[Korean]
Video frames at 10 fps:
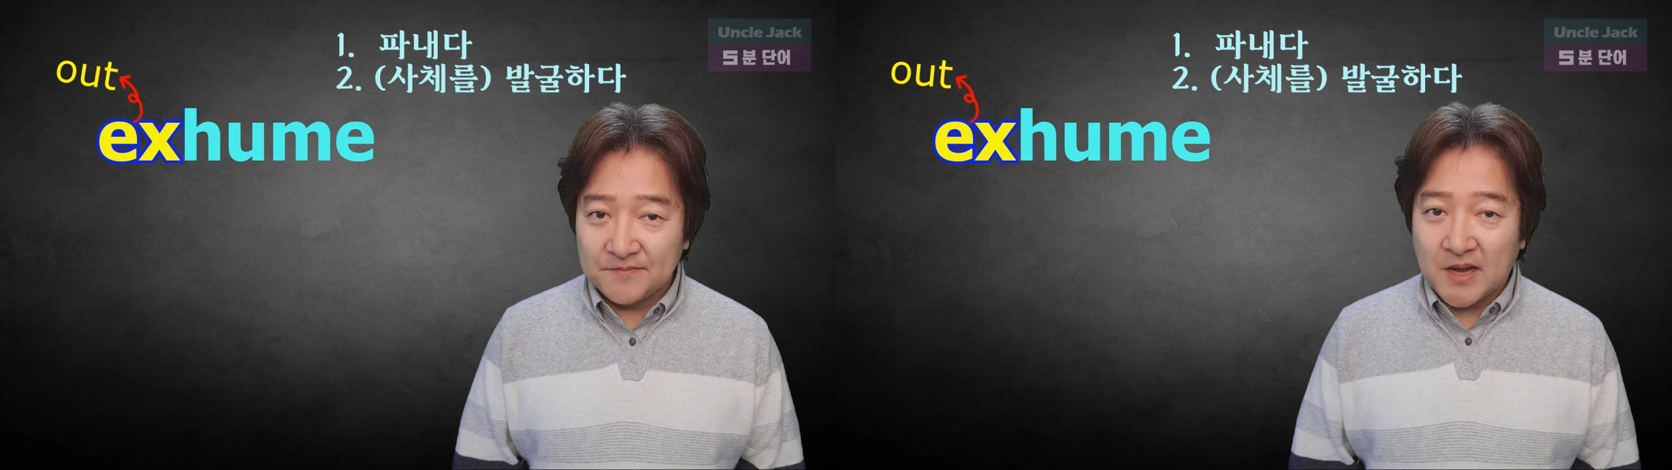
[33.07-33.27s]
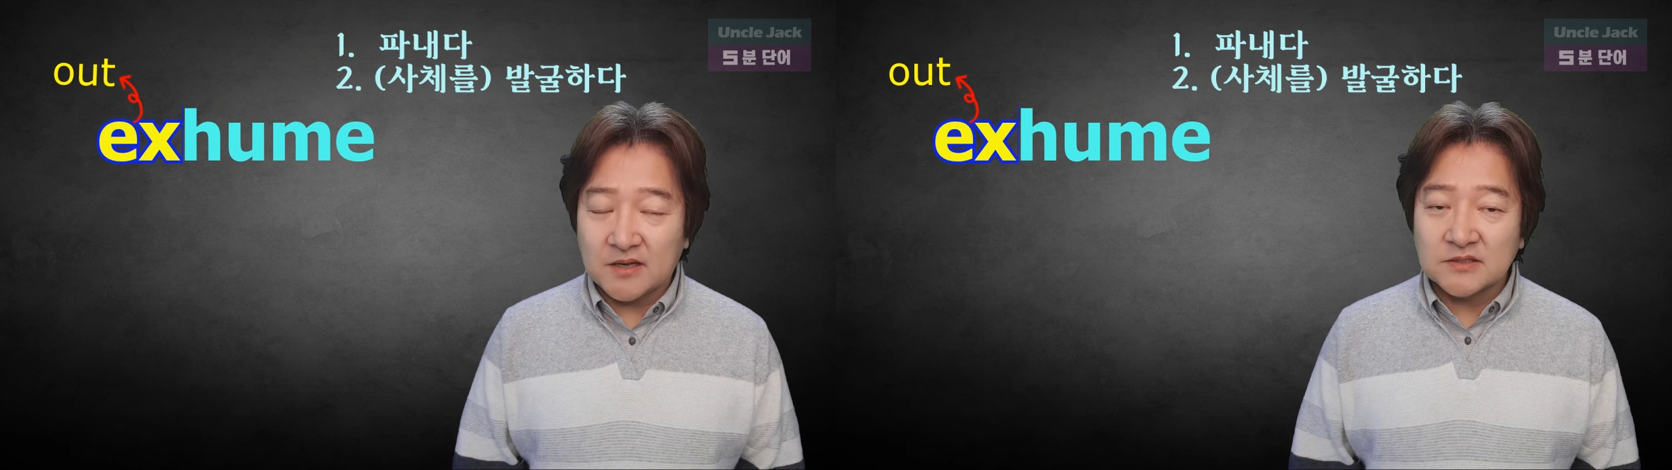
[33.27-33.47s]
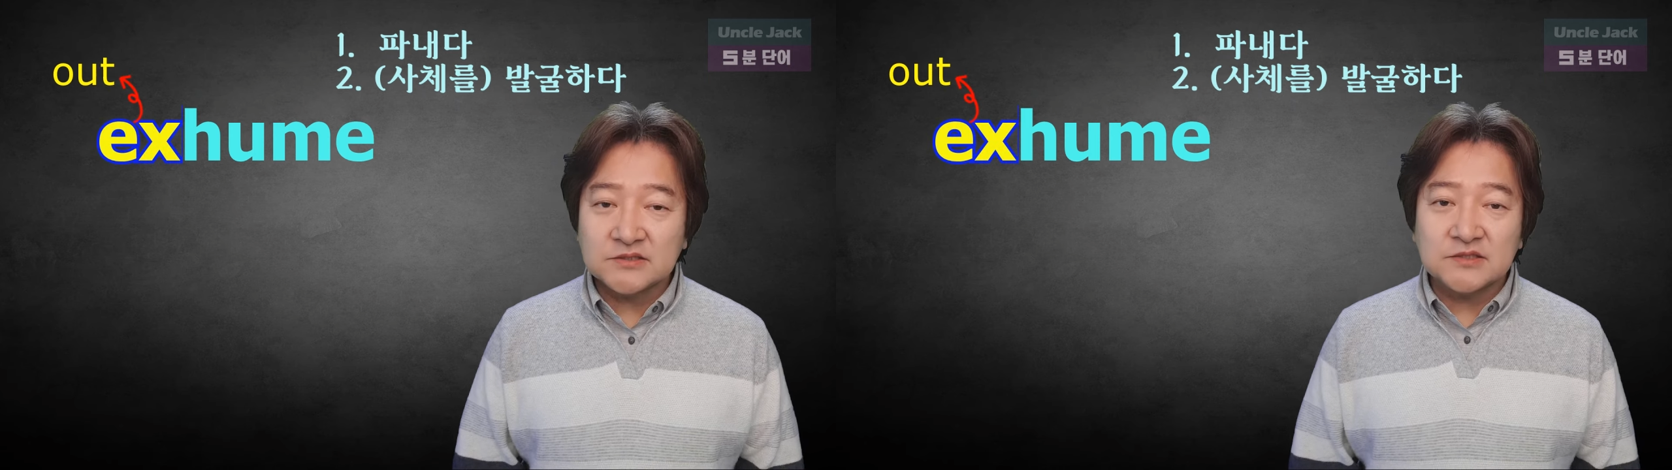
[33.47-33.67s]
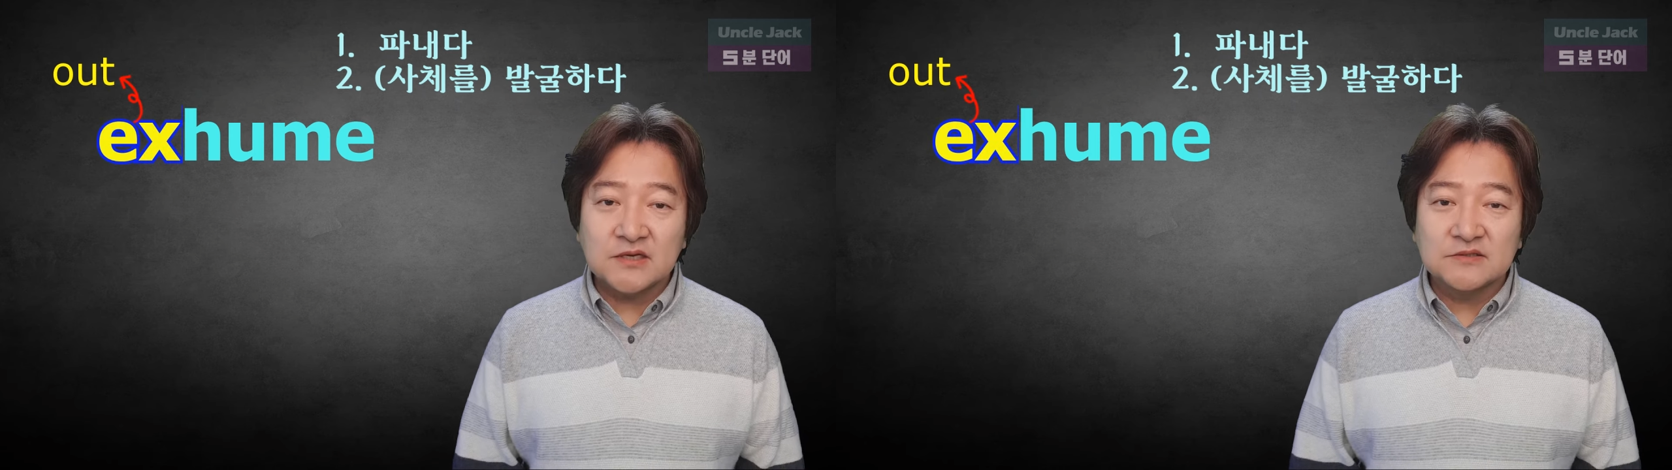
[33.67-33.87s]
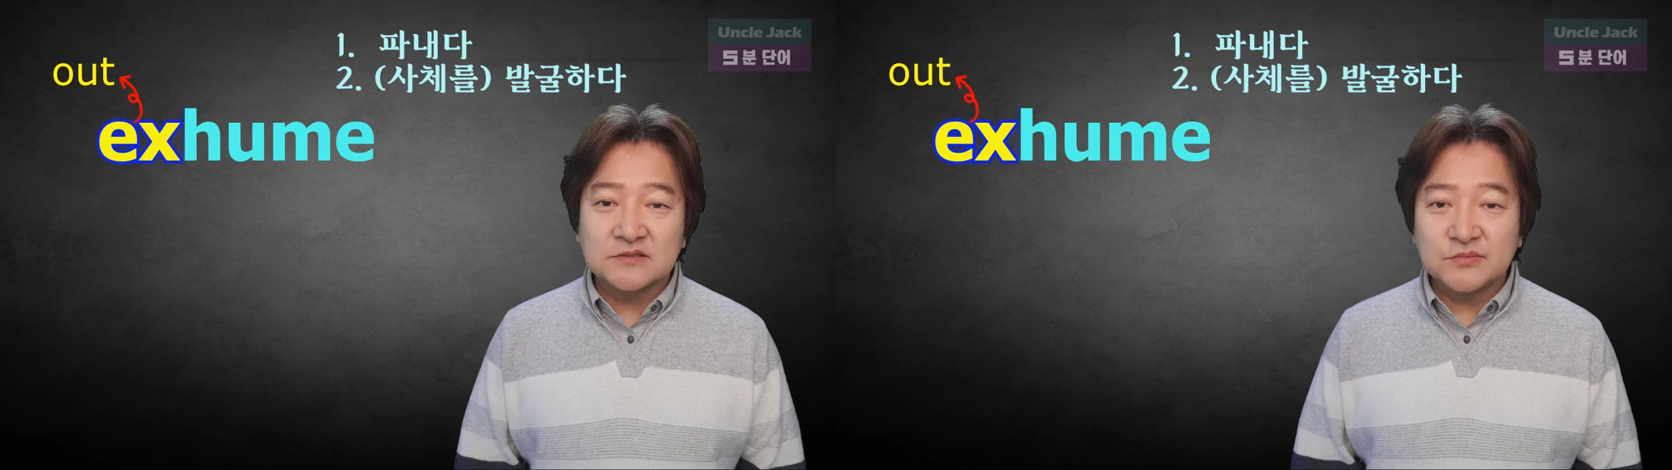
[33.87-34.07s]

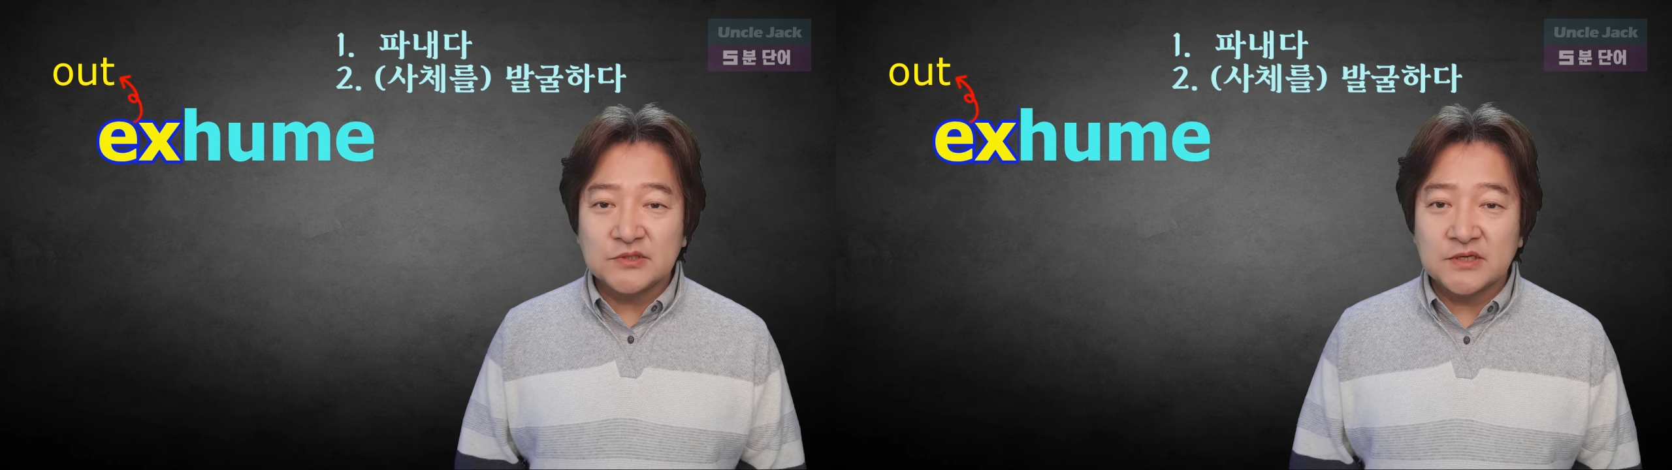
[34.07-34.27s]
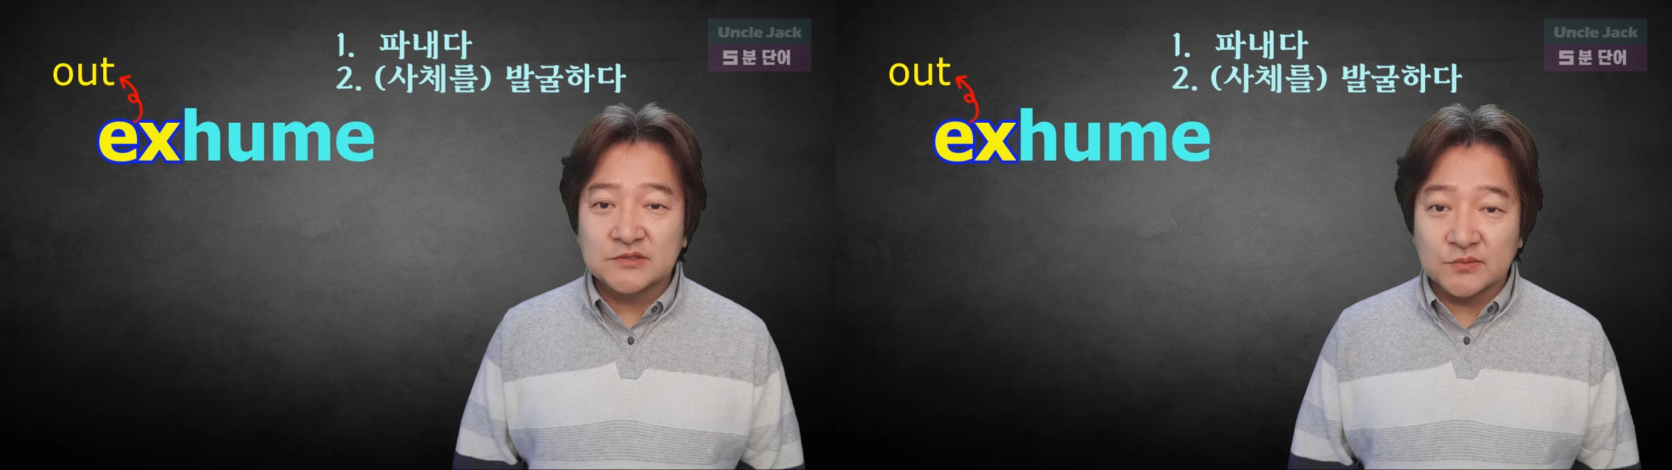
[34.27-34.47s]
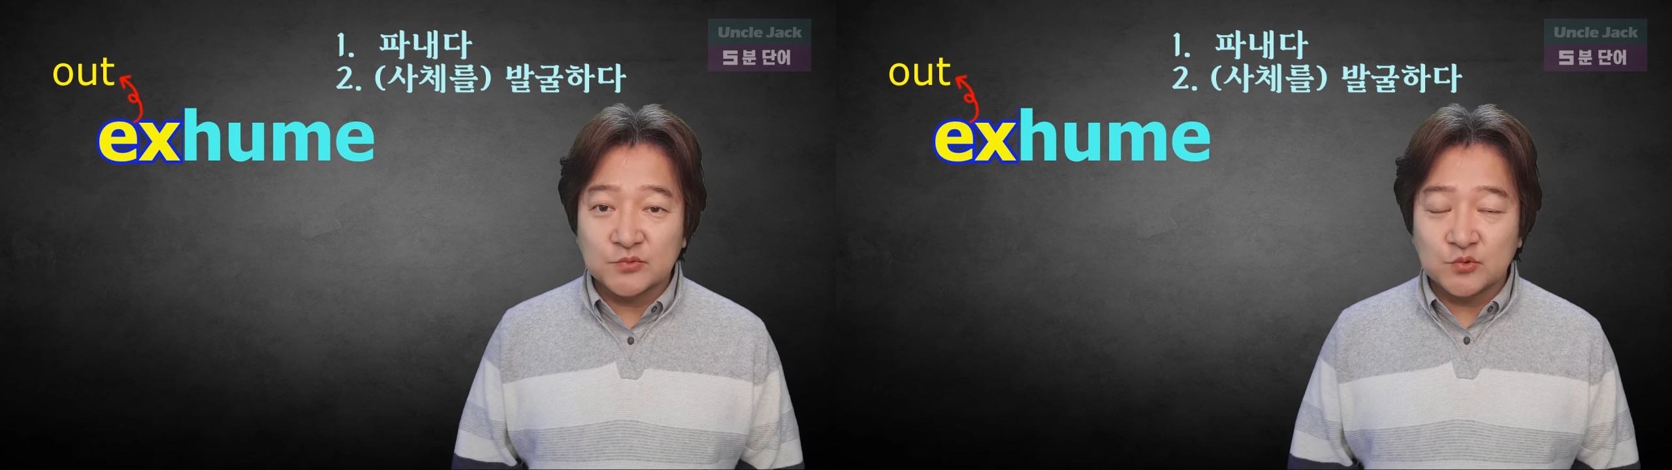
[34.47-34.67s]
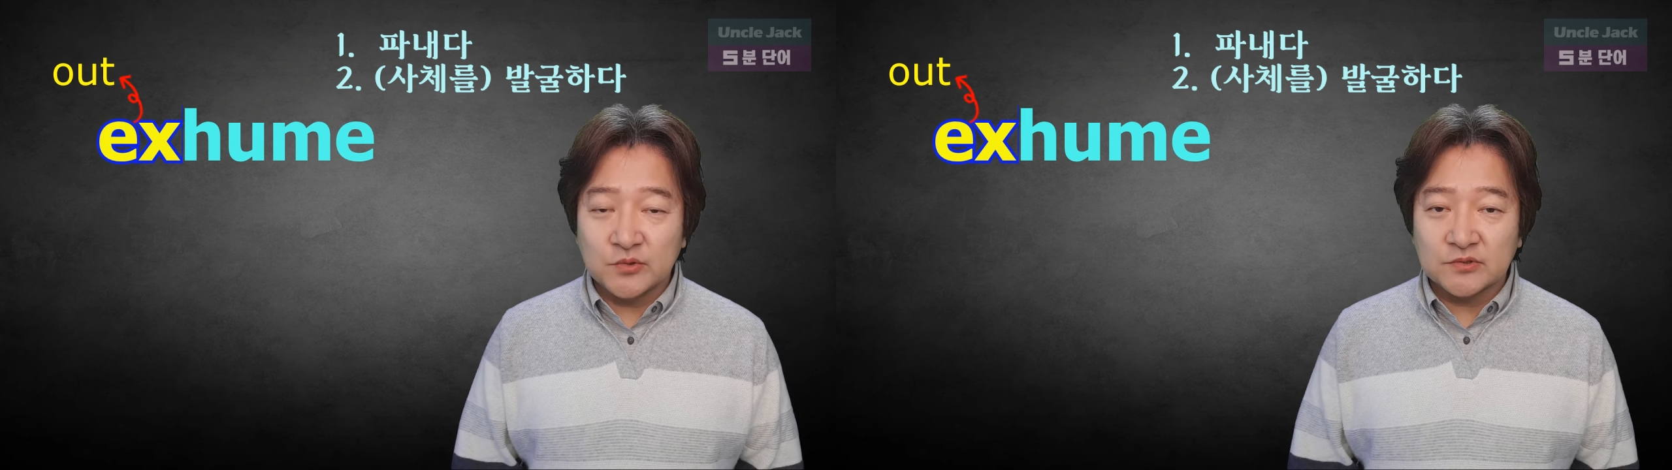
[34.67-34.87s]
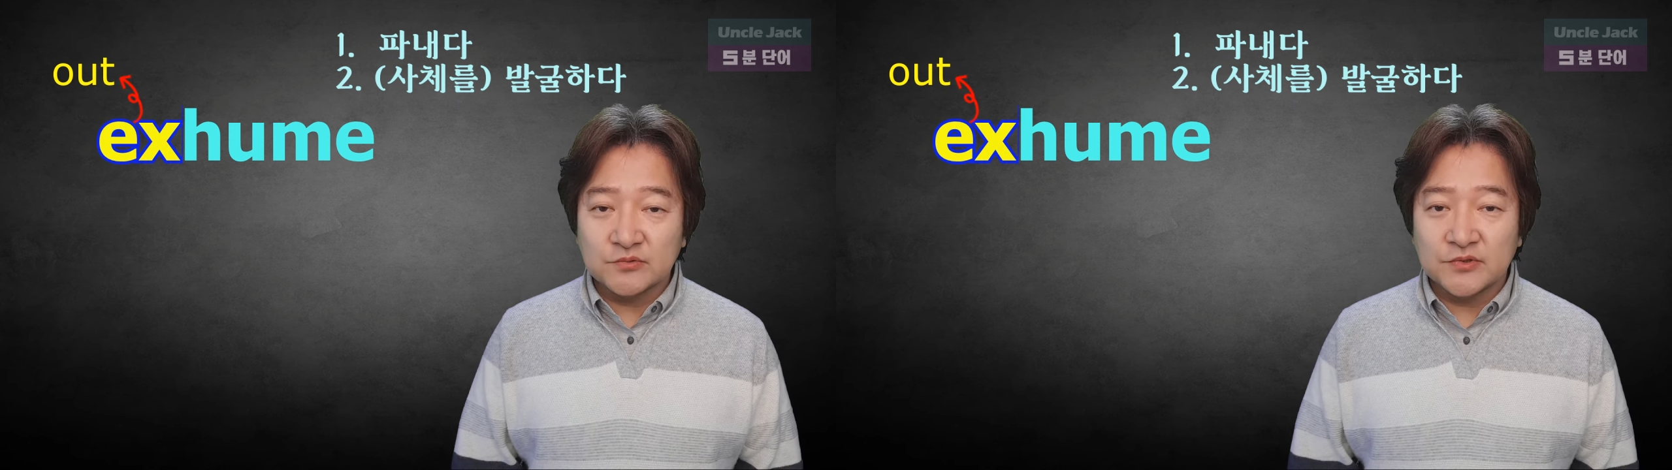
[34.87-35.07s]
바깥이라는 의미의
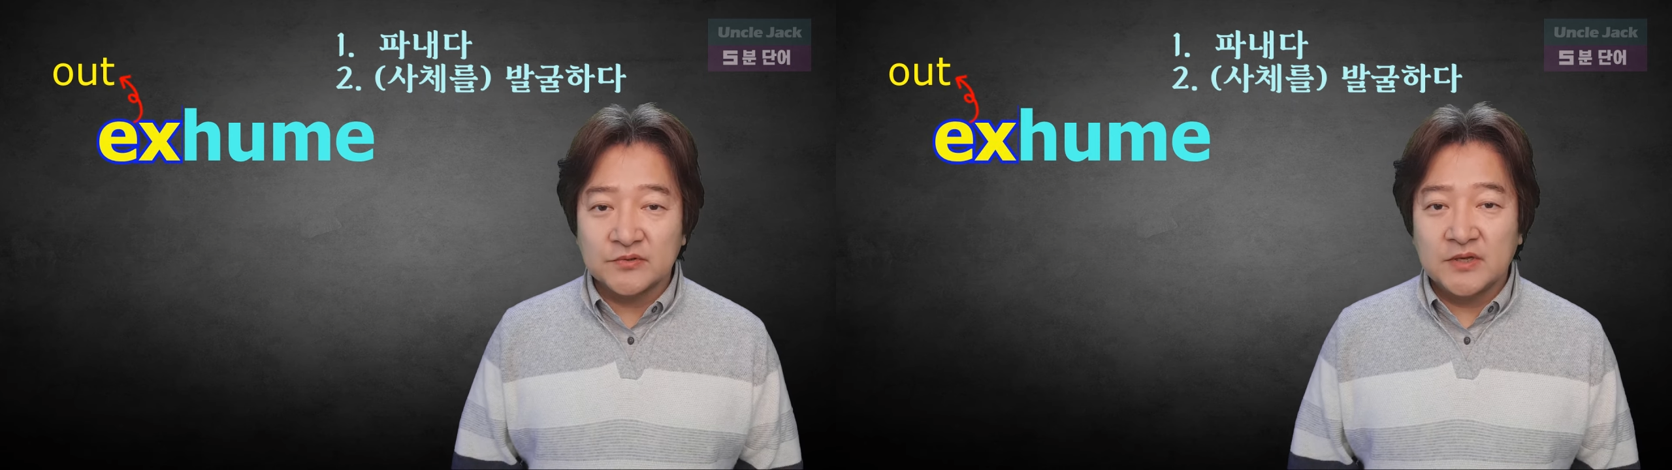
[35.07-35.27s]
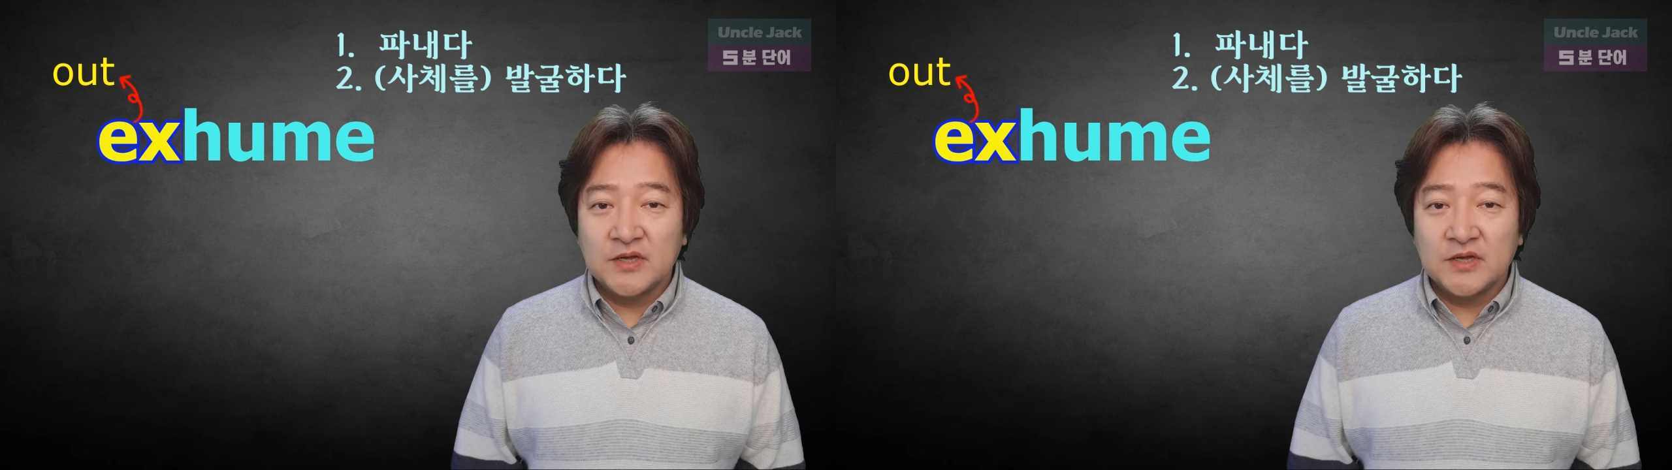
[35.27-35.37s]
접두어이고요.